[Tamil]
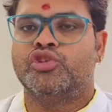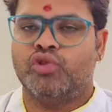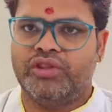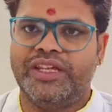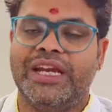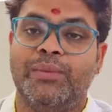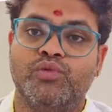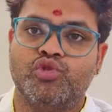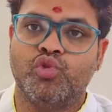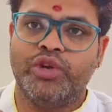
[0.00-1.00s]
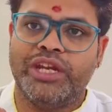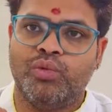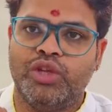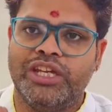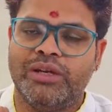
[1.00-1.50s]
ஸோ தினமும்
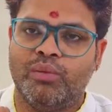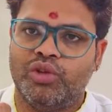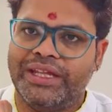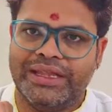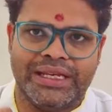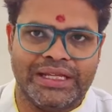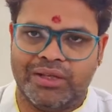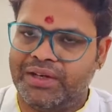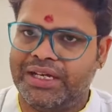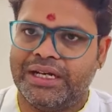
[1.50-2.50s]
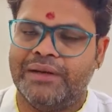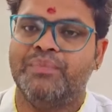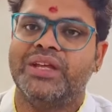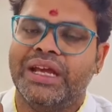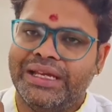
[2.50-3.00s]
சூரியன் உதிக்கும் போது எந்திரித்து விடுங்கள்
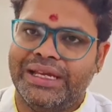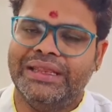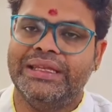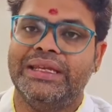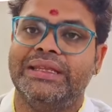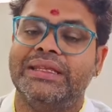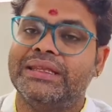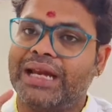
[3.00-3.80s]
எந்திரித்து